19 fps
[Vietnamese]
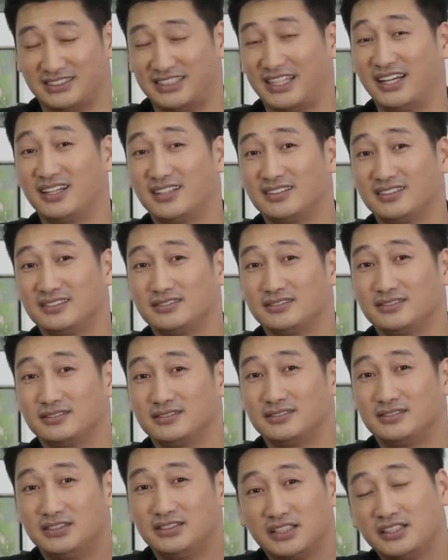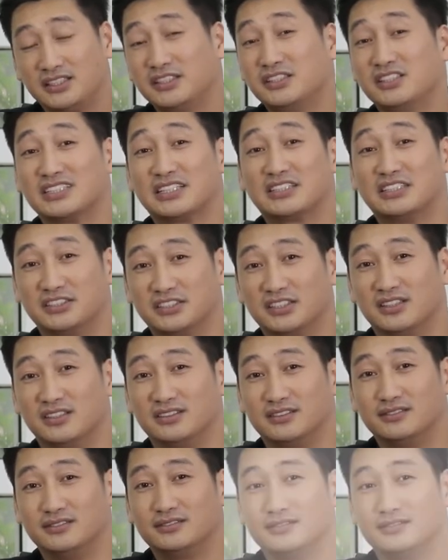chặt chẽ trước khi đưa ra thị trường.